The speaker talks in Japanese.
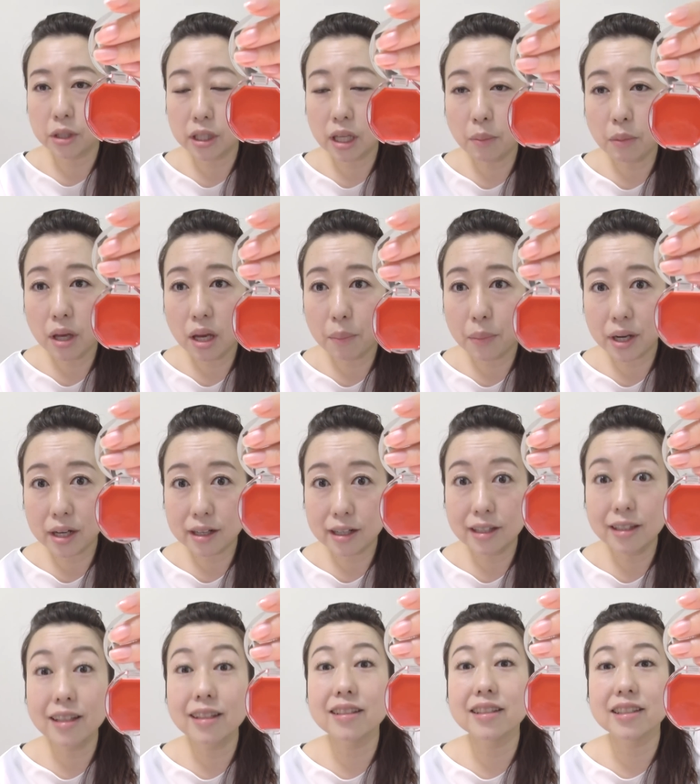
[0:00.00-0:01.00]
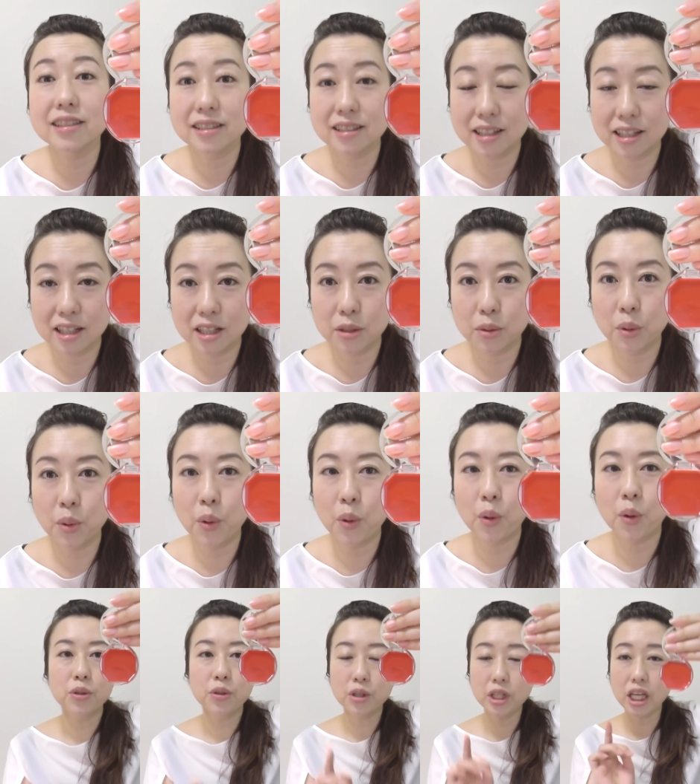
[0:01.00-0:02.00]
見た目は真っ赤なんですけれ
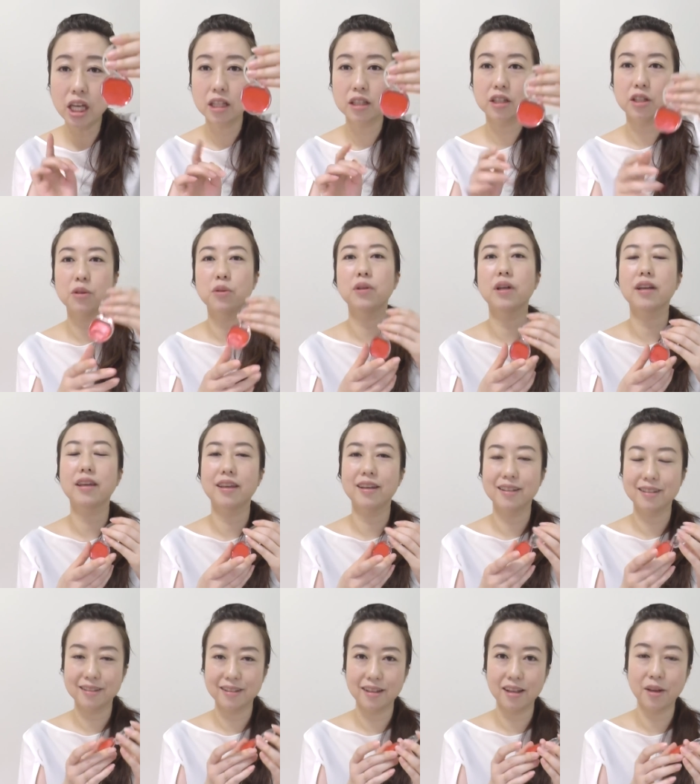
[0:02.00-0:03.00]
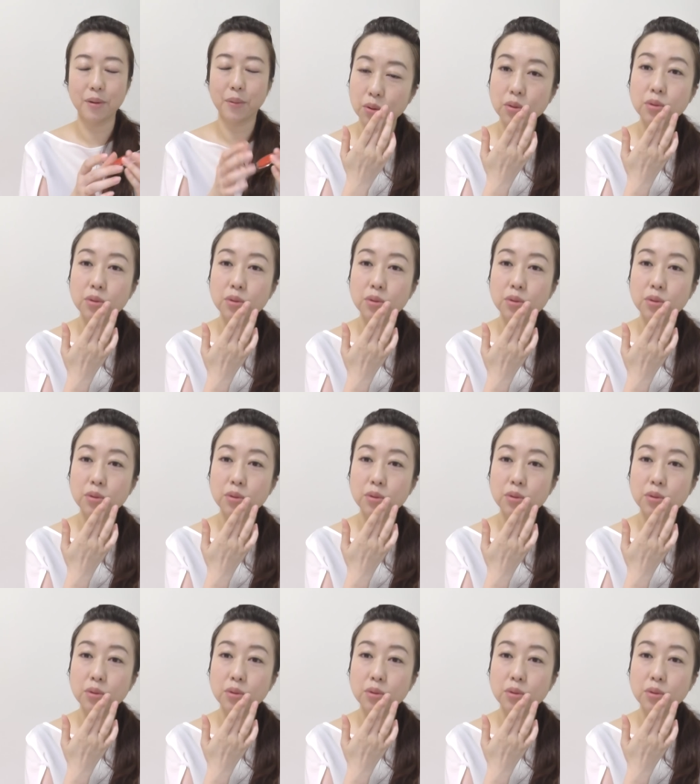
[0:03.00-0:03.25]
どクリアっていうだけあって